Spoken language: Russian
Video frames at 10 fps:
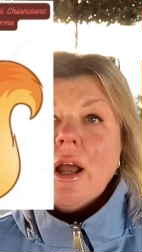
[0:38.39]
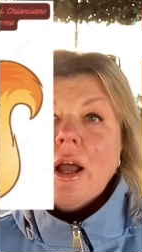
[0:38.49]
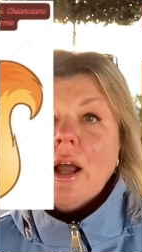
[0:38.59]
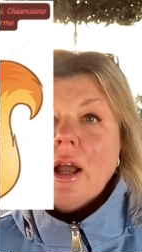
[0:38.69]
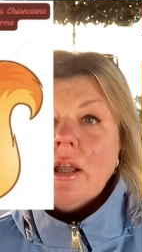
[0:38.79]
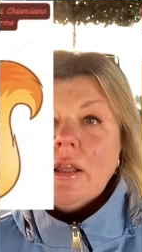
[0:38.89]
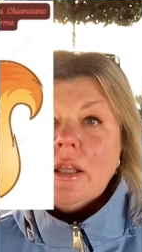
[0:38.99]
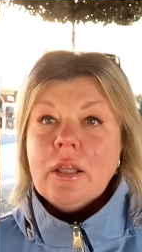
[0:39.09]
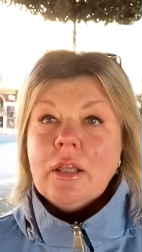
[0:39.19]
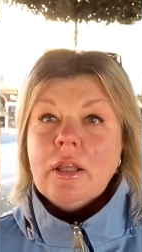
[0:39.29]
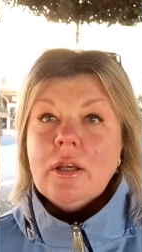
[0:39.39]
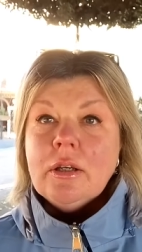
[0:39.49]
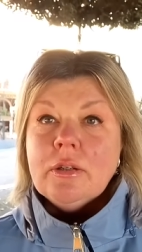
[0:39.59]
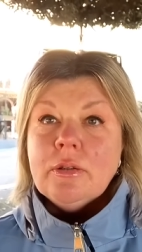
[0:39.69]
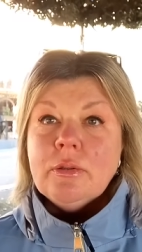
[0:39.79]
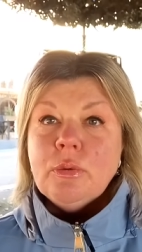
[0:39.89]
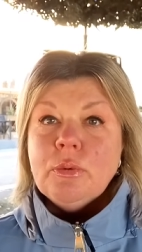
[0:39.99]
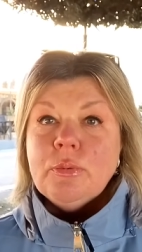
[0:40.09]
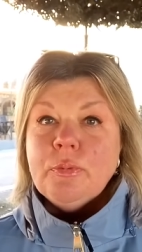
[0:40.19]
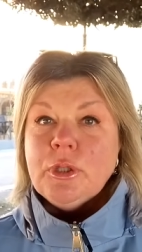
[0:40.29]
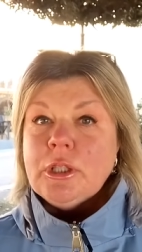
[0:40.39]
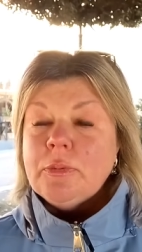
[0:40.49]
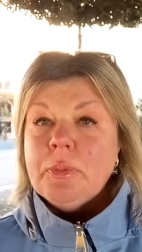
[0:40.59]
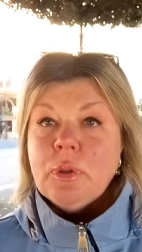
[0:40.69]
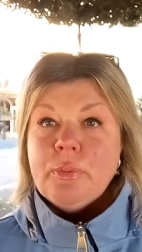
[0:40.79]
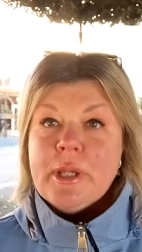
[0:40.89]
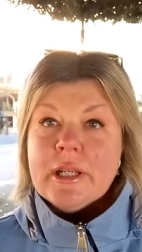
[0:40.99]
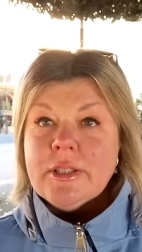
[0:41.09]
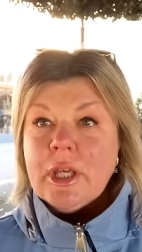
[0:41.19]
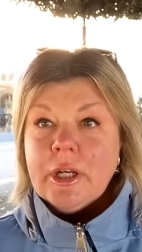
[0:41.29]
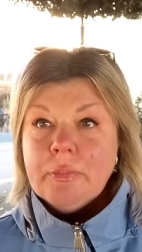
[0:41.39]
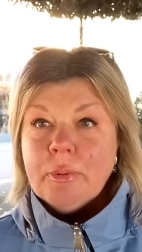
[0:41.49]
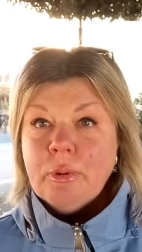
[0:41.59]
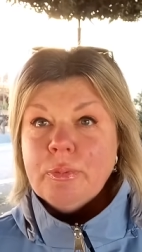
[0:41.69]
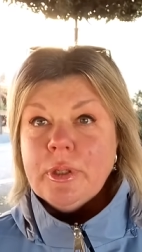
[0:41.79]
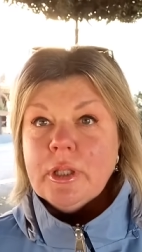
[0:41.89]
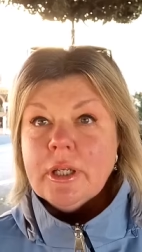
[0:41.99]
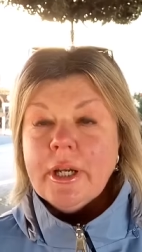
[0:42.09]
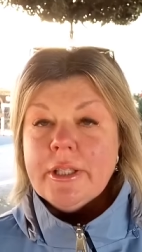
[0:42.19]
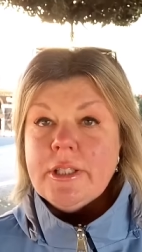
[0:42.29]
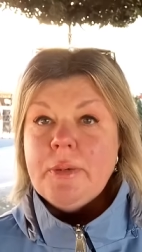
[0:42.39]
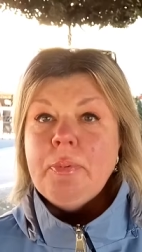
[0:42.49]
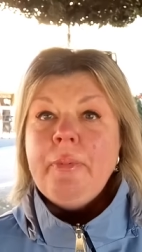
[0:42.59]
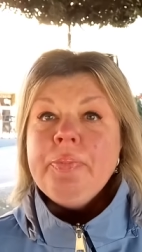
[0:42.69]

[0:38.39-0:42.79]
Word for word: А, и э, вот этот был у меня старый пробный логотип,